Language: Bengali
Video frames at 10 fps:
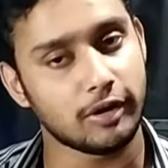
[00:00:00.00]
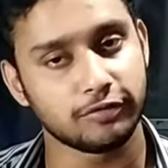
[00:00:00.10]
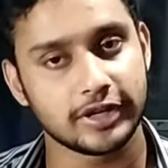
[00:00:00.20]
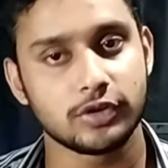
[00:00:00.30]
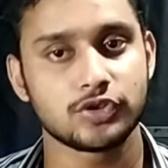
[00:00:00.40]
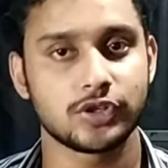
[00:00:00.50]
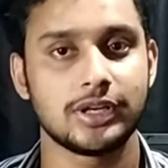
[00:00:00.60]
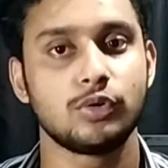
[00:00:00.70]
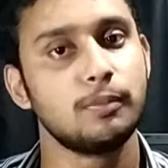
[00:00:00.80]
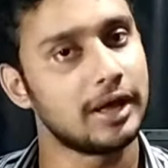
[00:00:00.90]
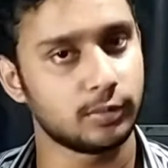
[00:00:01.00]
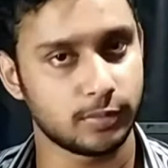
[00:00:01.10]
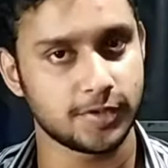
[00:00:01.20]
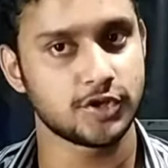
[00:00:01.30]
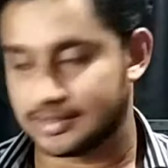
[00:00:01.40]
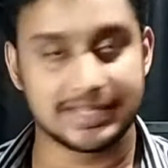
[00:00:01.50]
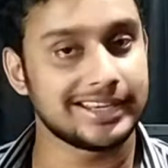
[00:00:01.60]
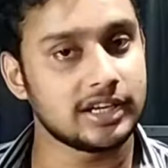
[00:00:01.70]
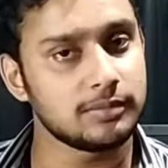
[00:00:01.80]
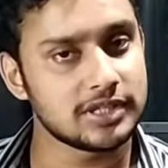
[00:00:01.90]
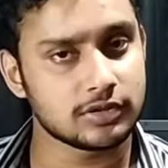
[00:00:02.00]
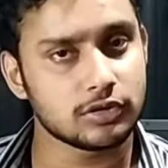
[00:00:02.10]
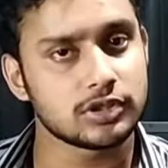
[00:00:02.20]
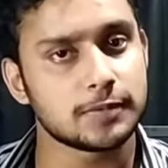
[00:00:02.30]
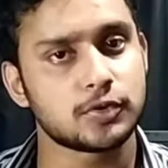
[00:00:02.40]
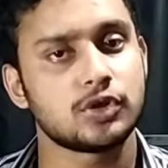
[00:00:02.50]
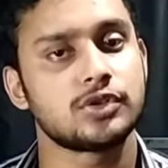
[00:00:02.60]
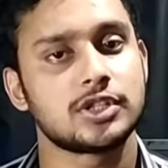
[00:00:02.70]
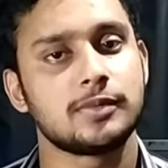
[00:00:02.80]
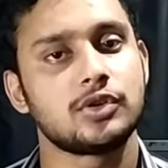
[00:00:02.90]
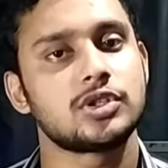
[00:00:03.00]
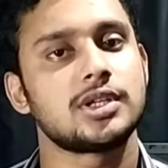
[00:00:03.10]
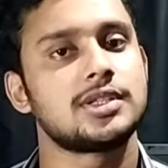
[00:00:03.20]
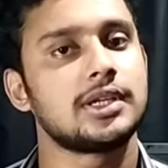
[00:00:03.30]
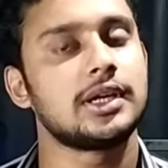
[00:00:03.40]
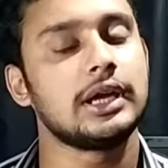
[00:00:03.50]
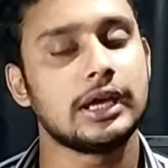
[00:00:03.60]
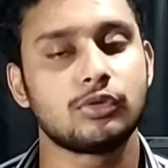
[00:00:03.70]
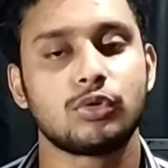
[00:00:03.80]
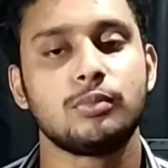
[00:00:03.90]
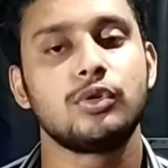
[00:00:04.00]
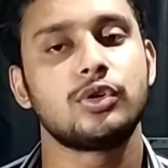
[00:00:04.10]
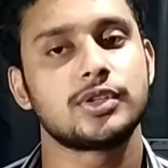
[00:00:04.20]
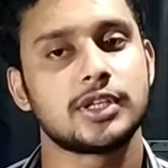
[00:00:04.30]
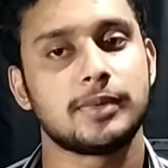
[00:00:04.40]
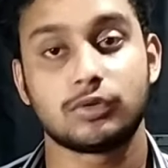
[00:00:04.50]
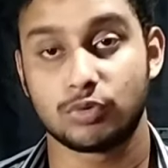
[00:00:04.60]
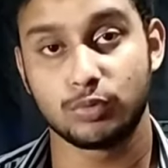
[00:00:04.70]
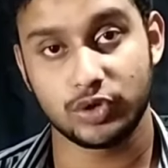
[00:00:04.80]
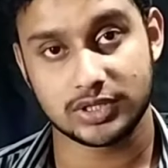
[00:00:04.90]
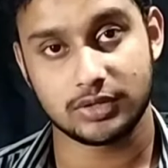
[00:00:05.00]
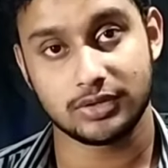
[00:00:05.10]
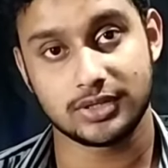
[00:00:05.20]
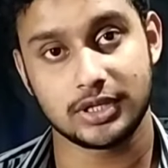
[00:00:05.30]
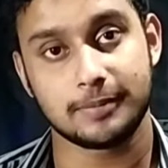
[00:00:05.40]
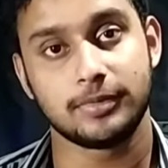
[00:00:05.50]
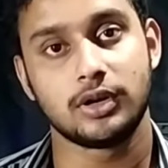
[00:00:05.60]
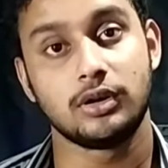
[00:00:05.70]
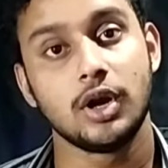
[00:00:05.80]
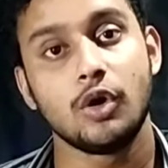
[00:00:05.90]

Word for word: অফলাইনেও চলে খুব ভালোভাবেই চলে সেকেন্ড মিসকনসেপশন হচ্ছে মানুষের যে এই ক্রোমবুক হচ্ছে বা ক্রোম ওয়েসটা হচ্ছে আপনার